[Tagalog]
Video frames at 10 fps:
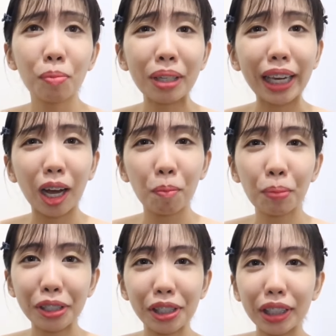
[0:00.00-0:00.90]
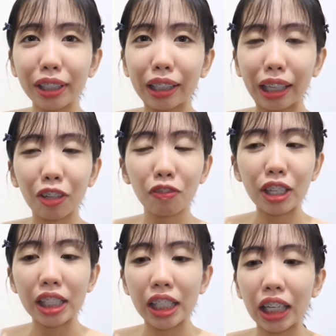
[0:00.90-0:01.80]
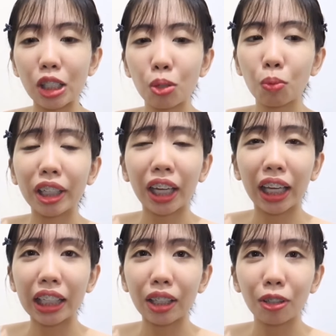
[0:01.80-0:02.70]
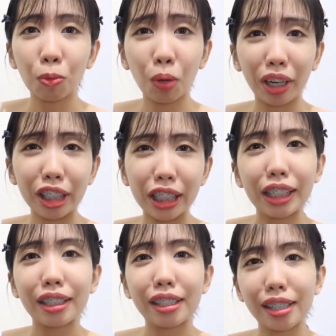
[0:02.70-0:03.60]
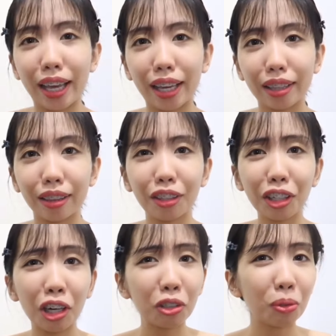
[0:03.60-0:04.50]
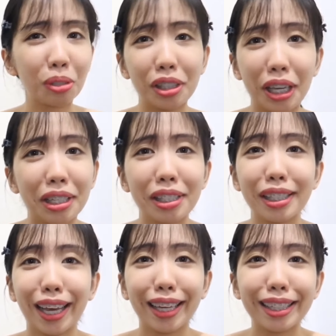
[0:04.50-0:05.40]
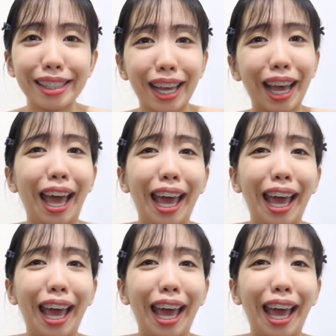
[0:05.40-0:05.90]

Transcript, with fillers: For me lang, personally, I feel sexy when I wear heels. And there are those days, guys.